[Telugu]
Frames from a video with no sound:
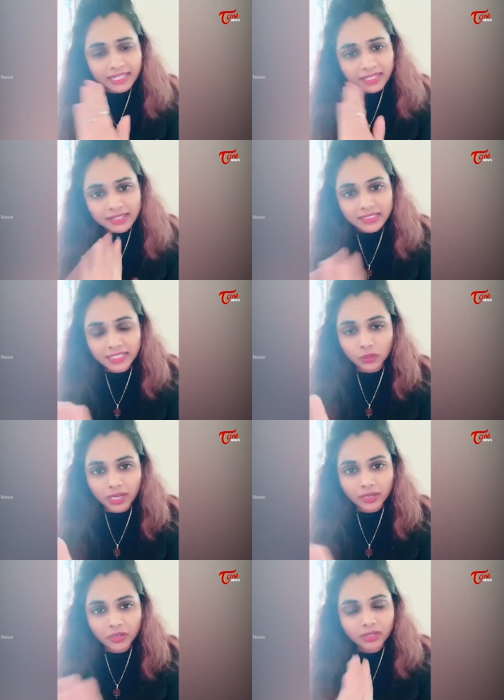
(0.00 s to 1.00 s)
ఇంకా సిగ్గు
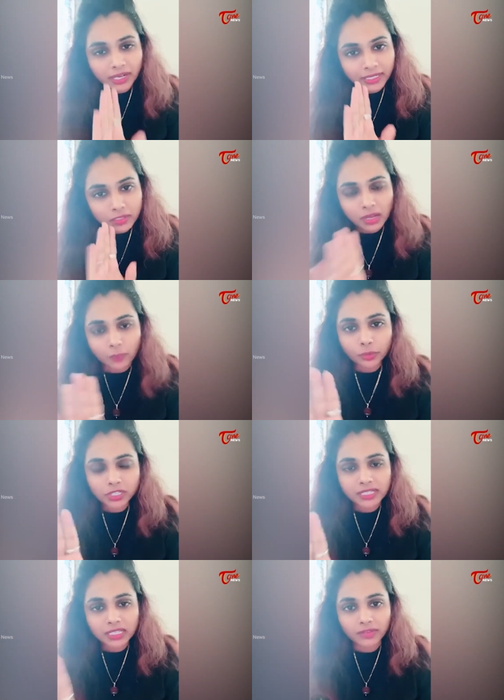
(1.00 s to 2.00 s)
లేకుండా నేను సపోర్ట్
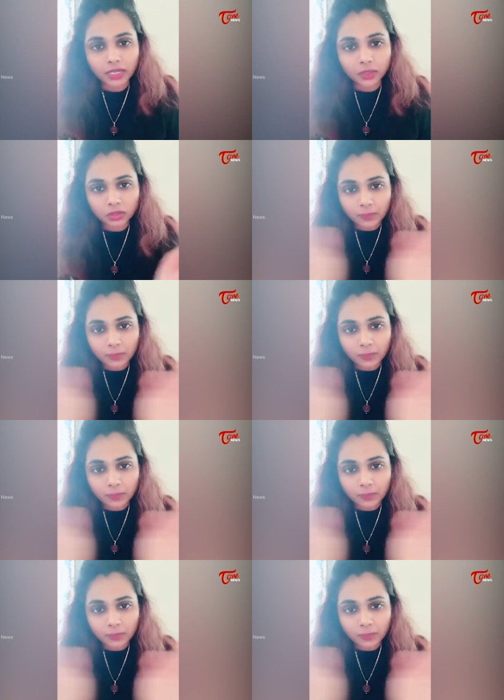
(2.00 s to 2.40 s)
చేసే వాళ్ళకు కూడా